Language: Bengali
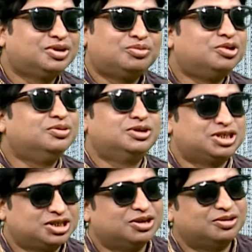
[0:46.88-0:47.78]
পরিবেশ
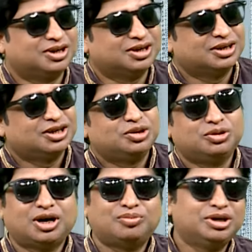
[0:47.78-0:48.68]
ছিল না তো ওই
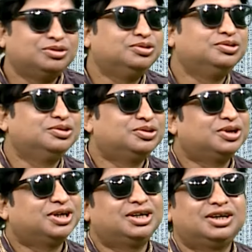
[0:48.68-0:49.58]
আম্মা গুনগুন করে
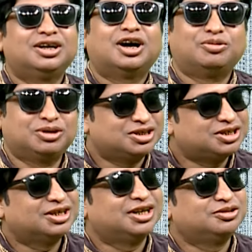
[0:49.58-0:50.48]
আমাকে
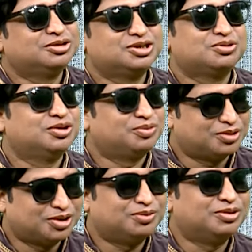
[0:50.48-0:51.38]
শেখাইতো স্কুলে
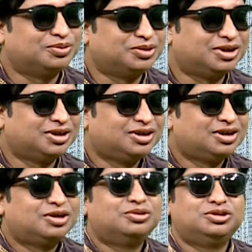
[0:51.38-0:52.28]
প্রোগ্রাম হবে
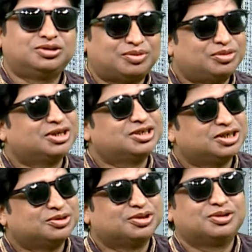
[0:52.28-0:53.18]
ওই জন্য আম্মাকে জেদ
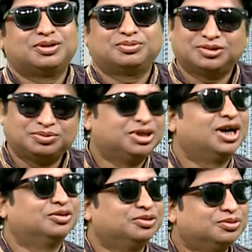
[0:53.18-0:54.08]
করতাম আম্মু আমি গান
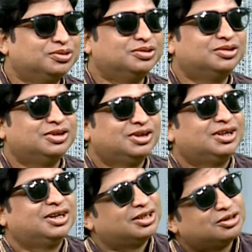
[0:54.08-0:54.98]
করব
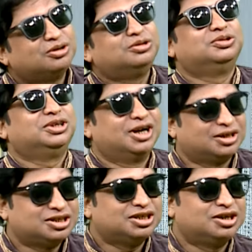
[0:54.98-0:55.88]
তখন ওই গান
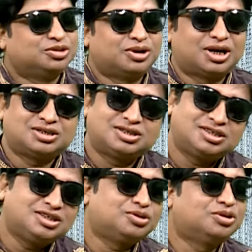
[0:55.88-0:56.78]
শেখাইতো আস্তে আস্তে
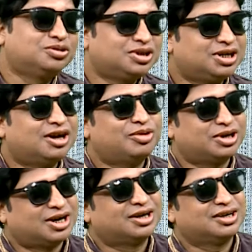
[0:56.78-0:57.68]
তখন থেকে আমার
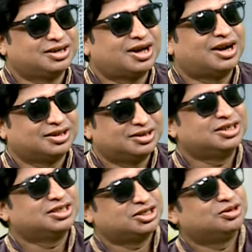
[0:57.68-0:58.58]
গানের একটা আলাদা ইয়া
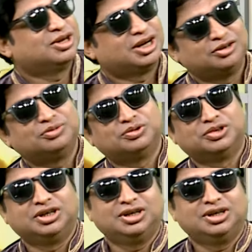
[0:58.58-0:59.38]
ছিল গানের উপরেই